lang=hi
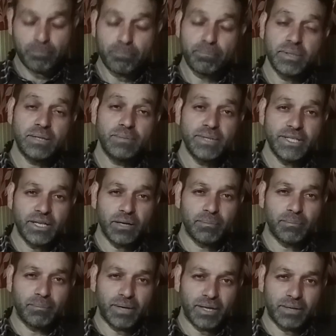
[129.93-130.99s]
बीबी का
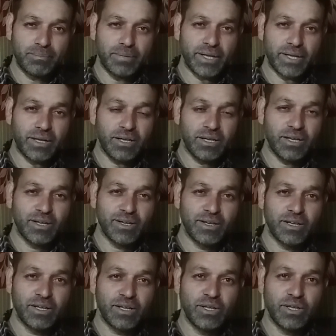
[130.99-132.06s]
मकबरा
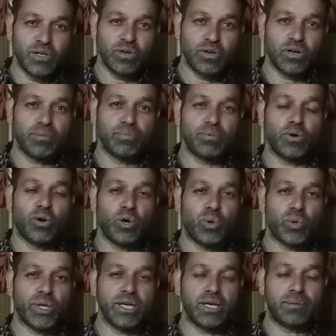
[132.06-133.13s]
ऑफ
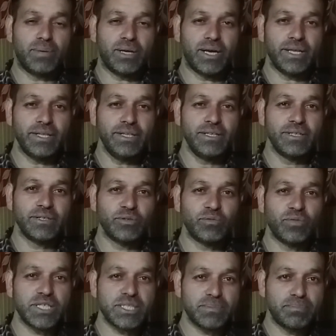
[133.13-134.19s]
औरंगाबाद
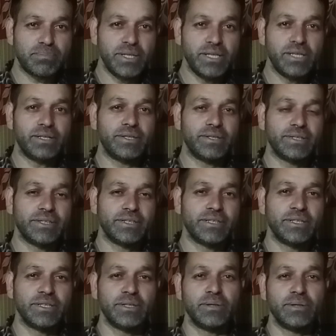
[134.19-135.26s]
वॉज बिल्ट
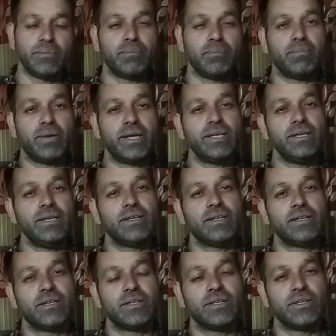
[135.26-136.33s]
बाई
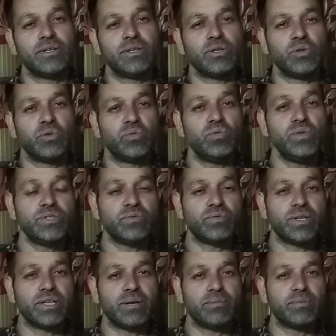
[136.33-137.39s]
विच
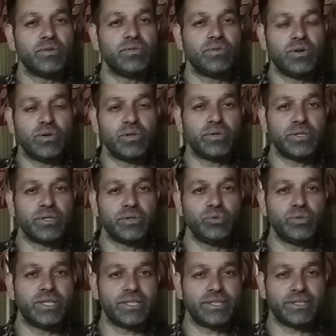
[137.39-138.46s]
वन ऑफ द फॉलोइंग
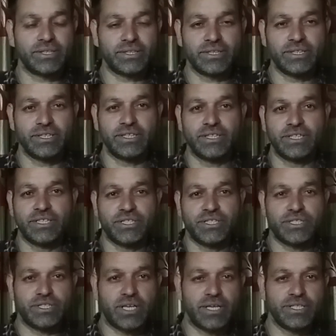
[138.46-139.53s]
रूलर
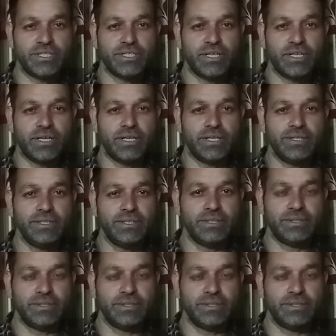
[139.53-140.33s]
शाही जहान